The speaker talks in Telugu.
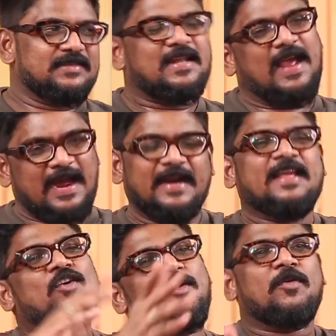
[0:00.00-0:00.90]
సరే అక్కడ
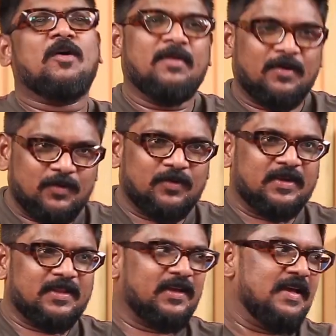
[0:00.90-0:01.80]
ఇంకో ప్రాబ్లం కూడా
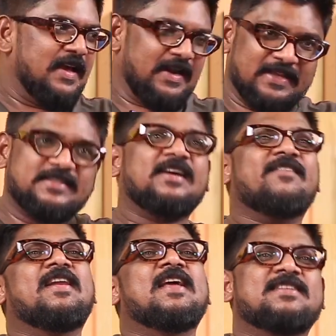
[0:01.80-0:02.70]
ఉంటుంది నిజంగా
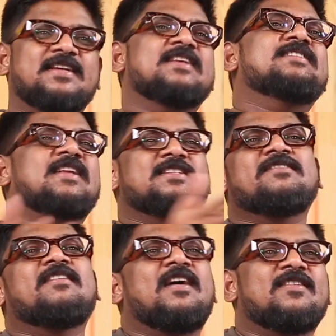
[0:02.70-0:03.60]
విలేజ్కి
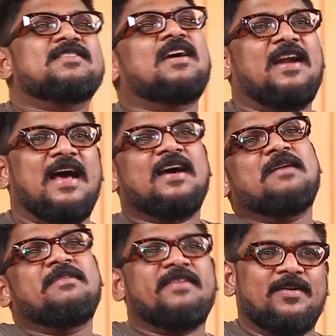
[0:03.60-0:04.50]
చిరంజీవి గారు వస్తే అక్కడ
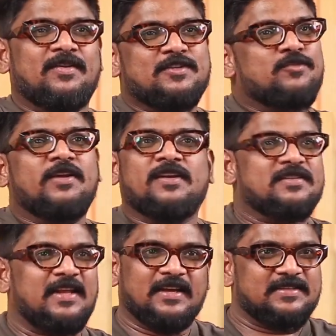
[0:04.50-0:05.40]
హంగామా వేరే ఉంటాయి
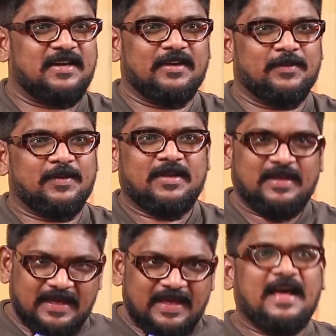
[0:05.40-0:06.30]
షూటింగ్లు సరిగ్గా జరగవు
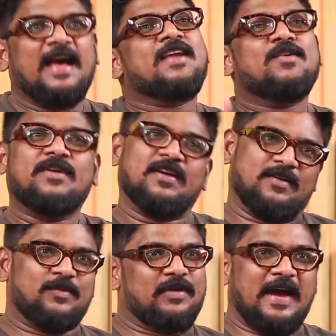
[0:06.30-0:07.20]
అవి కూడా
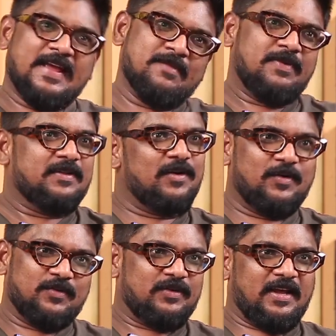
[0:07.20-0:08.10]
ఆ ఇబ్బందులు
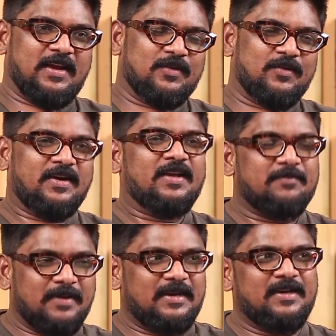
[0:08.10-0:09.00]
కూడా ఉంటాయి అనుకోండి
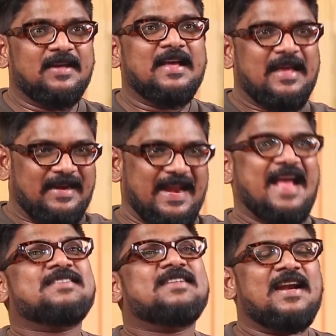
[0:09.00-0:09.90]
బట్
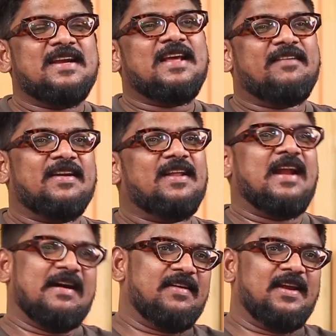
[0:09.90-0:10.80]
న్యాచురాలిటీ అవన్నీ
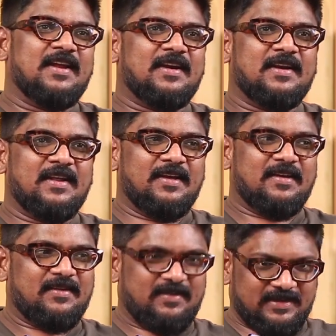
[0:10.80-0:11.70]
రావాలి అంటే
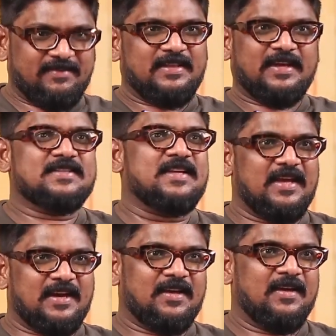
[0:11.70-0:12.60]
ఈ విధంగా
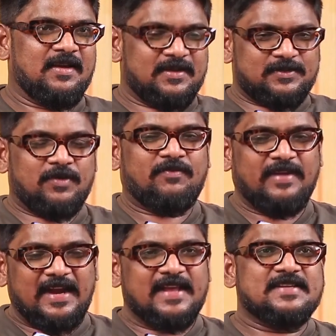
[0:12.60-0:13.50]
చేయాలి సో
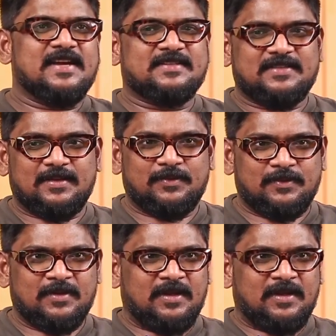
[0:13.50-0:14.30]
వీళ్ళు ఏం చేస్తారు